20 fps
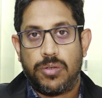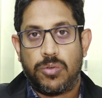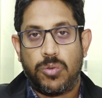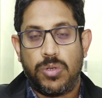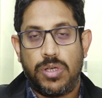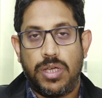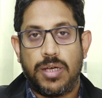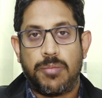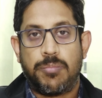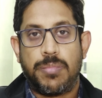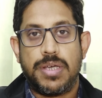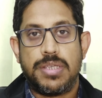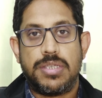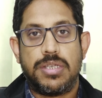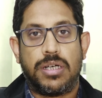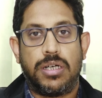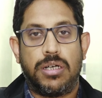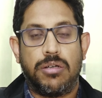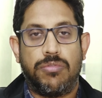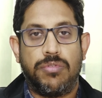तो ये एक
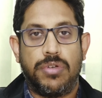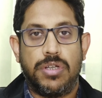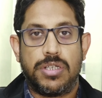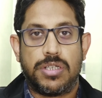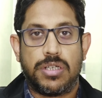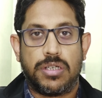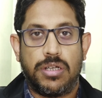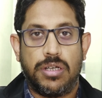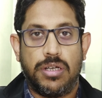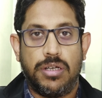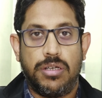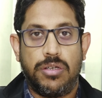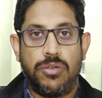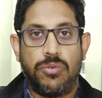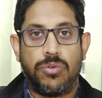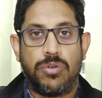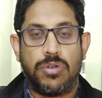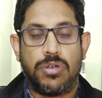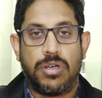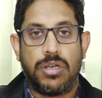बेसिक डेफिनेशन है
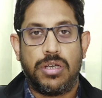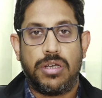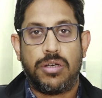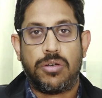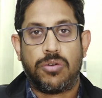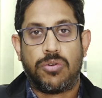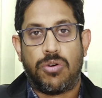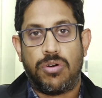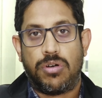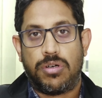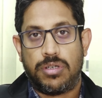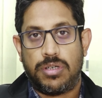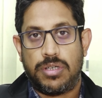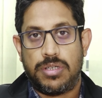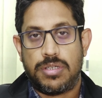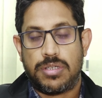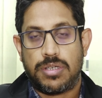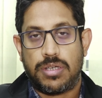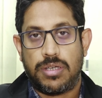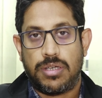यूरिनरी
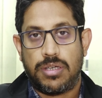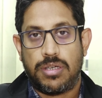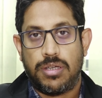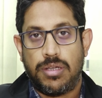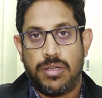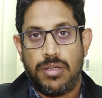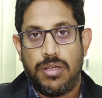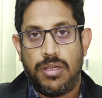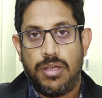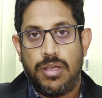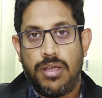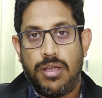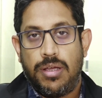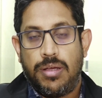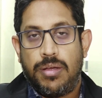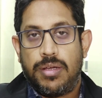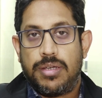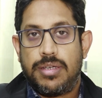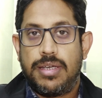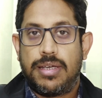इनकॉन्टिनेंस की
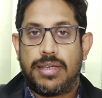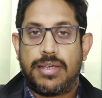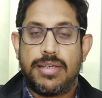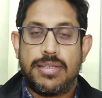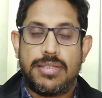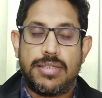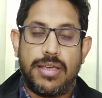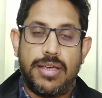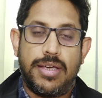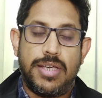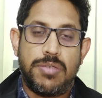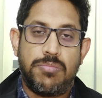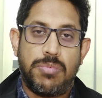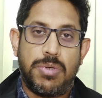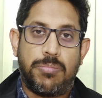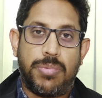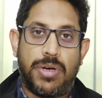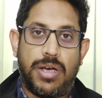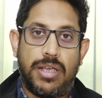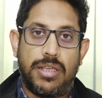ये किस एज
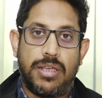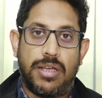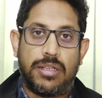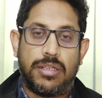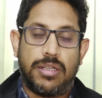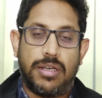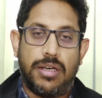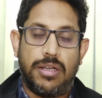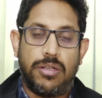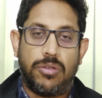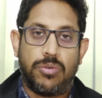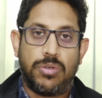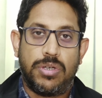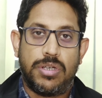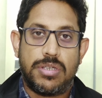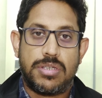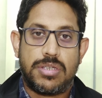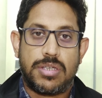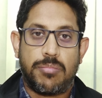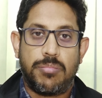में पाया जाता है तो
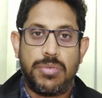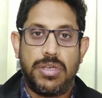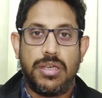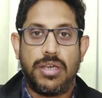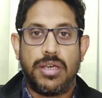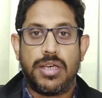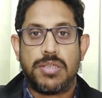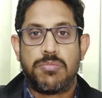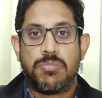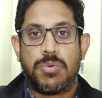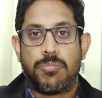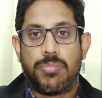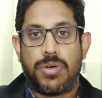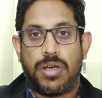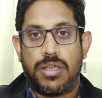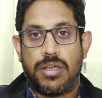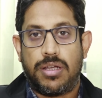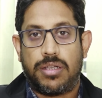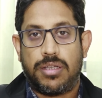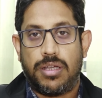ये सभी एज में
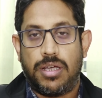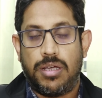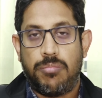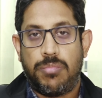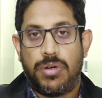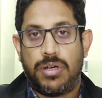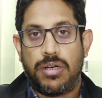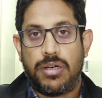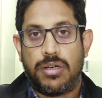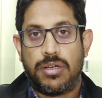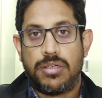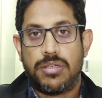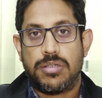पाया जाता है बट इट